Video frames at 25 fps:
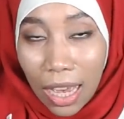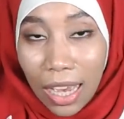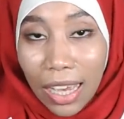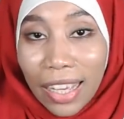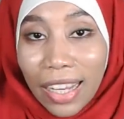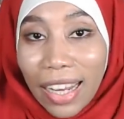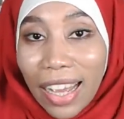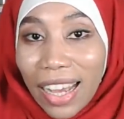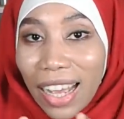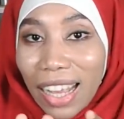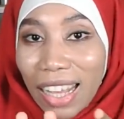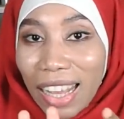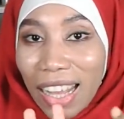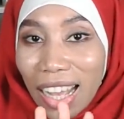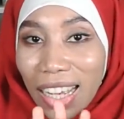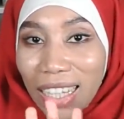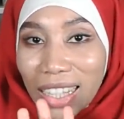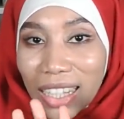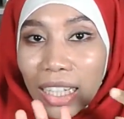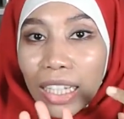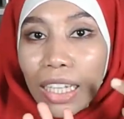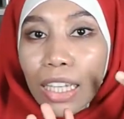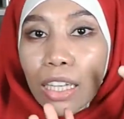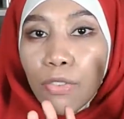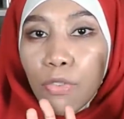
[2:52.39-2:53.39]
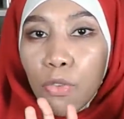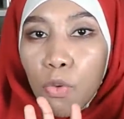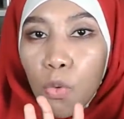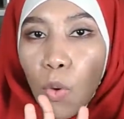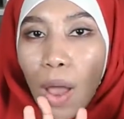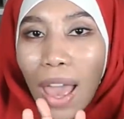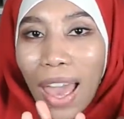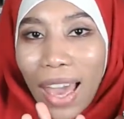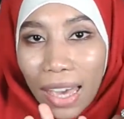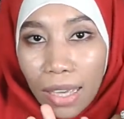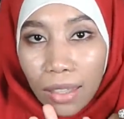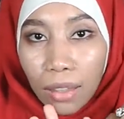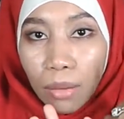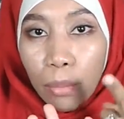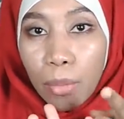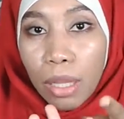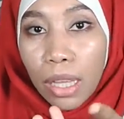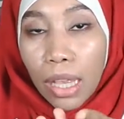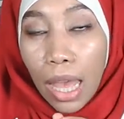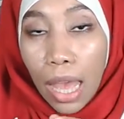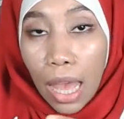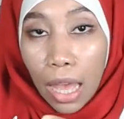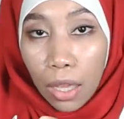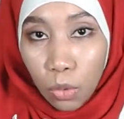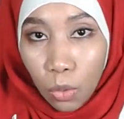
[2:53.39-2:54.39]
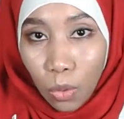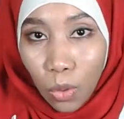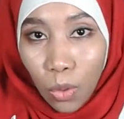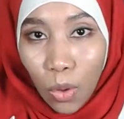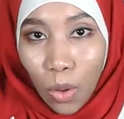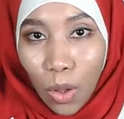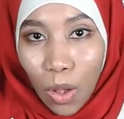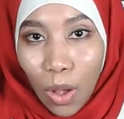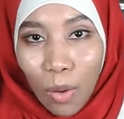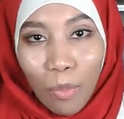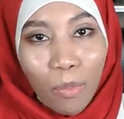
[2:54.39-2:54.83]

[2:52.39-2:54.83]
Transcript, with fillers: الا كان نقص غير في واحد من هادو